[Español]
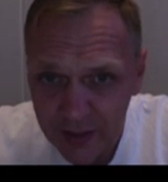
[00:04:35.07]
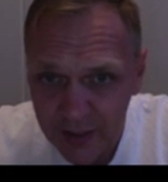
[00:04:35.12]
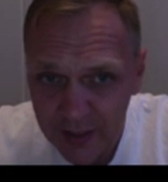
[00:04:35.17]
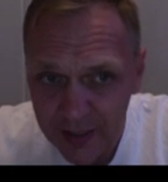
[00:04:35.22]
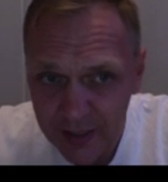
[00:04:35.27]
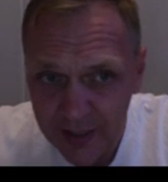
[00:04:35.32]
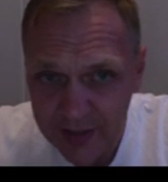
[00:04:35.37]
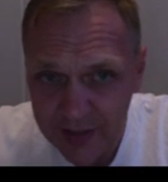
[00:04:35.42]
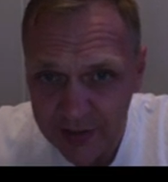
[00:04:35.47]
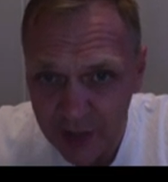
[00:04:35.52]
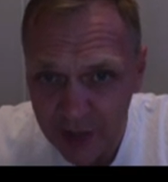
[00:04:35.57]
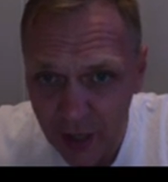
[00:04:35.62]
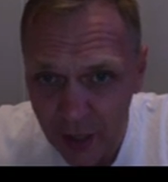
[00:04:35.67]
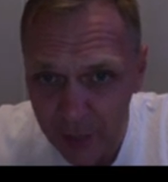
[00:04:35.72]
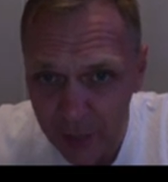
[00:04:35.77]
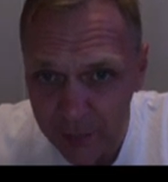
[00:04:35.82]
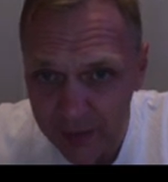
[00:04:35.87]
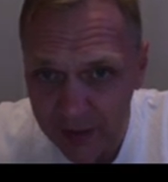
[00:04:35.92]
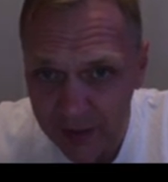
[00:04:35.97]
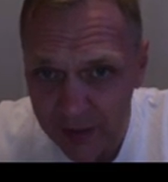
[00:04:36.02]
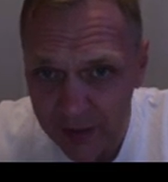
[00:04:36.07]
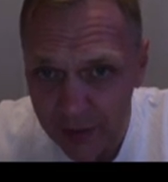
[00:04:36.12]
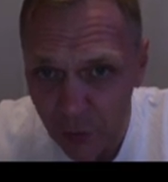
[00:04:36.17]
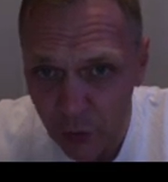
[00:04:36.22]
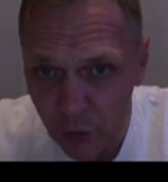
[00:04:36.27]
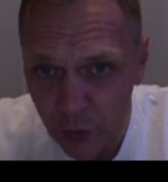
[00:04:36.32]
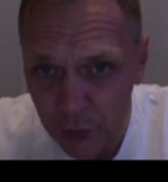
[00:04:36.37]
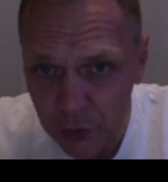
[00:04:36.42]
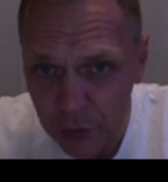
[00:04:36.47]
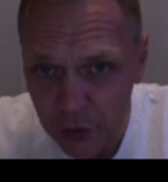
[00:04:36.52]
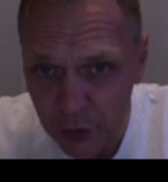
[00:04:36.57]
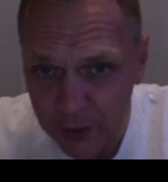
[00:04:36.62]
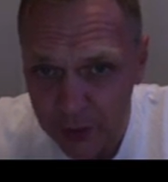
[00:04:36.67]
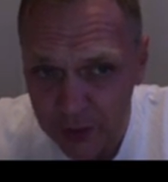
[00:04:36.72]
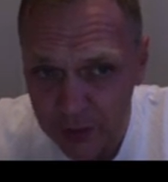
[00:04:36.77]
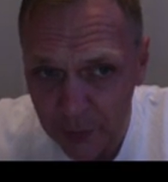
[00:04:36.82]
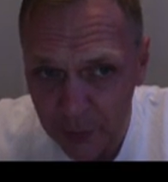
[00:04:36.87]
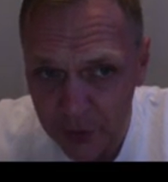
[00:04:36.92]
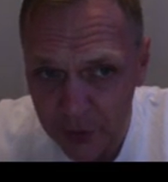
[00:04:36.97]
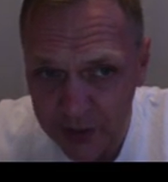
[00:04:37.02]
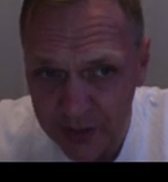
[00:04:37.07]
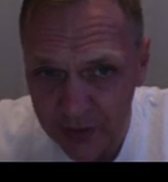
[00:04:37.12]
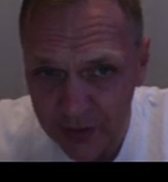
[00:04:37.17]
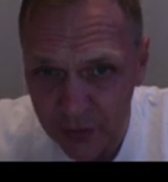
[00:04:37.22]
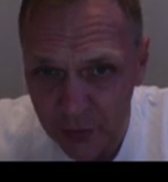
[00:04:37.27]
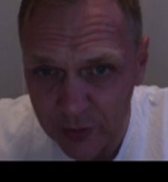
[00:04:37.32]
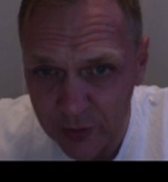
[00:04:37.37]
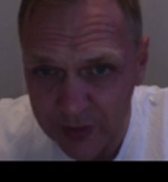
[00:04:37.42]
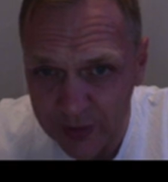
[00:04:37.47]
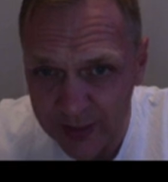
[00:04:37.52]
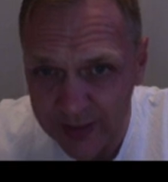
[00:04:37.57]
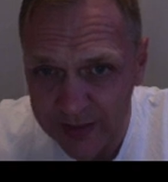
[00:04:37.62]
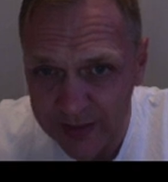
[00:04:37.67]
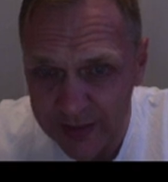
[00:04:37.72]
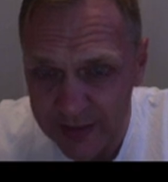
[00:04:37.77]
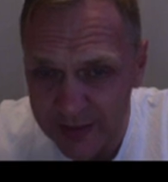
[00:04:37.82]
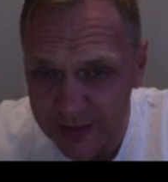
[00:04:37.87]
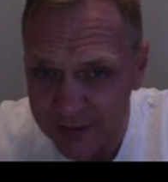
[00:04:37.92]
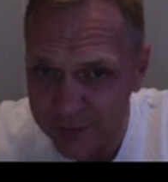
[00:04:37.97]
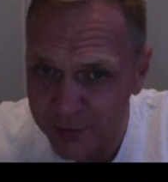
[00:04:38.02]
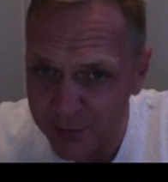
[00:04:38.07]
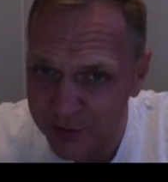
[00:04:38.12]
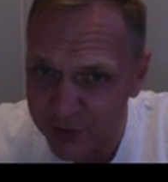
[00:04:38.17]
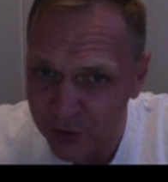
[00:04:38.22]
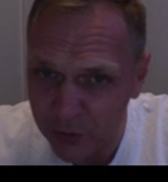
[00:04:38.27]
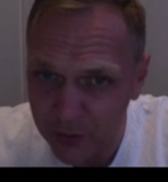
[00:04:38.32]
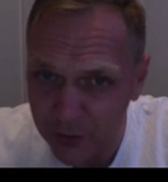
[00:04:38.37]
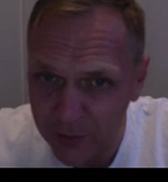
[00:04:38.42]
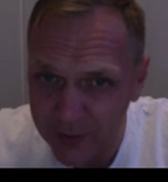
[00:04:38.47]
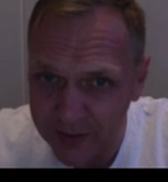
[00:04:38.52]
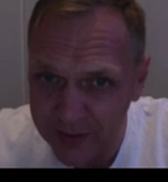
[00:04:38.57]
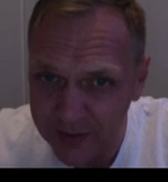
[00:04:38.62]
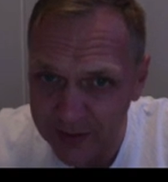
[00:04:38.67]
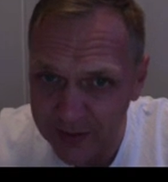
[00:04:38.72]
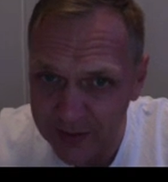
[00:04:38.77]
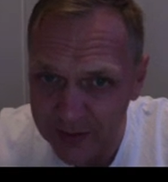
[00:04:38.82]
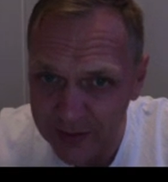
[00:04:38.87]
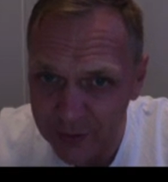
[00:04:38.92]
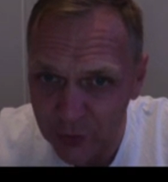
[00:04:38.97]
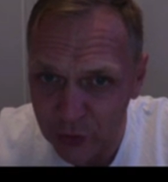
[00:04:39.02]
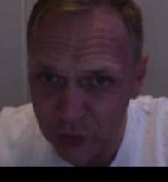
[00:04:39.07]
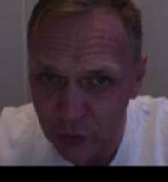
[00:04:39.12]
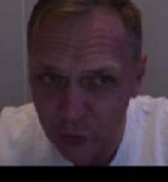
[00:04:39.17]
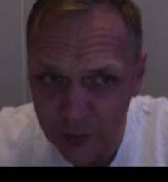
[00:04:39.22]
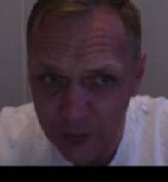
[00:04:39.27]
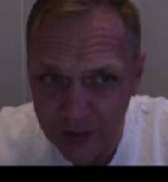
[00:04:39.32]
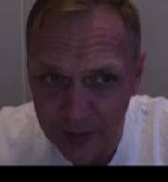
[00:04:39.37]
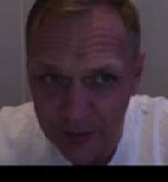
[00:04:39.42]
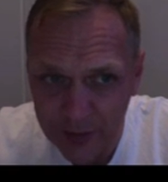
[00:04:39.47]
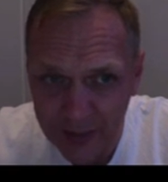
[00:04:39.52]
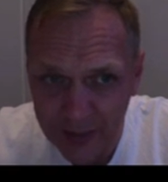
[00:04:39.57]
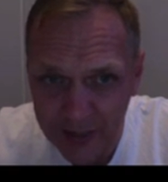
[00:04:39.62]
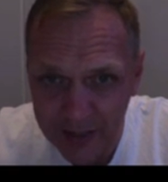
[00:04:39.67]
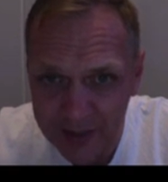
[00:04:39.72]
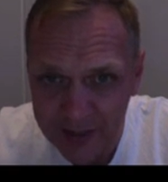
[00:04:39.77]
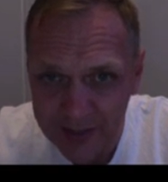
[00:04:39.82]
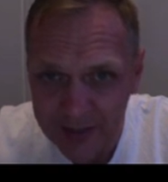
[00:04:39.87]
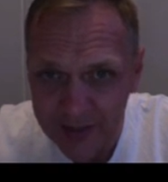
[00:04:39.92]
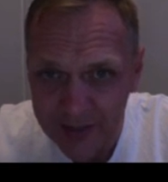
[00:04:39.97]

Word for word: XRP 1.4%, Tether pues obviamente no sube ni baja,